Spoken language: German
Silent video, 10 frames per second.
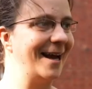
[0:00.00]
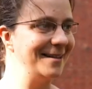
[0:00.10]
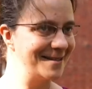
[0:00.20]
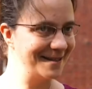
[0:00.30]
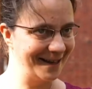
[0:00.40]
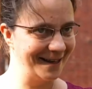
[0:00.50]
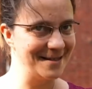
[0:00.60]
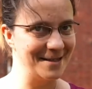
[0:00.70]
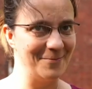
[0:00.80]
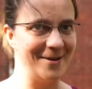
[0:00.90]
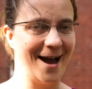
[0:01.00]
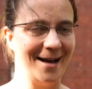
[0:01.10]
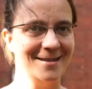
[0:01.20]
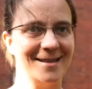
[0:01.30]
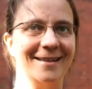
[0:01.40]
Ganz, ganz simpler
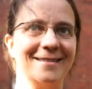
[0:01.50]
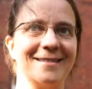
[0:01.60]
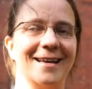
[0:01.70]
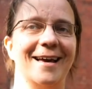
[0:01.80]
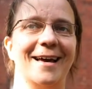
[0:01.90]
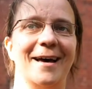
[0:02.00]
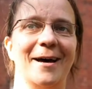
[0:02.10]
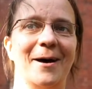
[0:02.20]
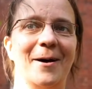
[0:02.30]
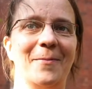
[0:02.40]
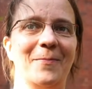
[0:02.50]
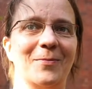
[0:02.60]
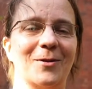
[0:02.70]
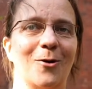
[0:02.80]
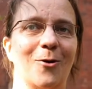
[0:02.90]
Ansatz. Ja.
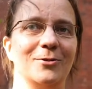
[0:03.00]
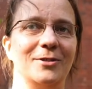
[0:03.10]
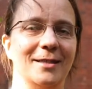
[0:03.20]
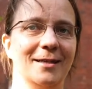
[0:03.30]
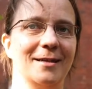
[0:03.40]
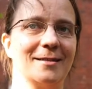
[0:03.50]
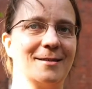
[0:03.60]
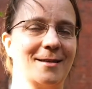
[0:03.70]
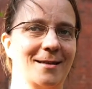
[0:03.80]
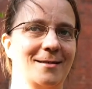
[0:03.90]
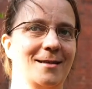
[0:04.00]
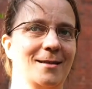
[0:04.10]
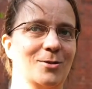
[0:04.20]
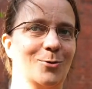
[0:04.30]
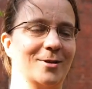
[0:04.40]
Ähm, und hier ist es
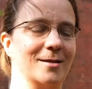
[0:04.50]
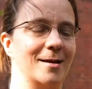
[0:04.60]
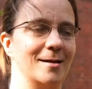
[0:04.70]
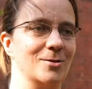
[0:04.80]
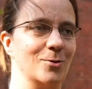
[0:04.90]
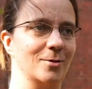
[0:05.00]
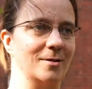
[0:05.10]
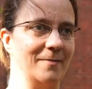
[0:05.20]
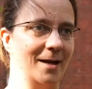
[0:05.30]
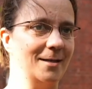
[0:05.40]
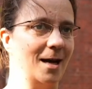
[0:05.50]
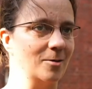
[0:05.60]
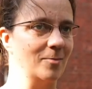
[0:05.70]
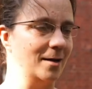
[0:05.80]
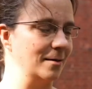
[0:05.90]
tatsächlich so, dass also zwei
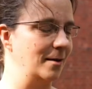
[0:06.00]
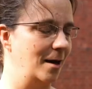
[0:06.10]
Datenbanken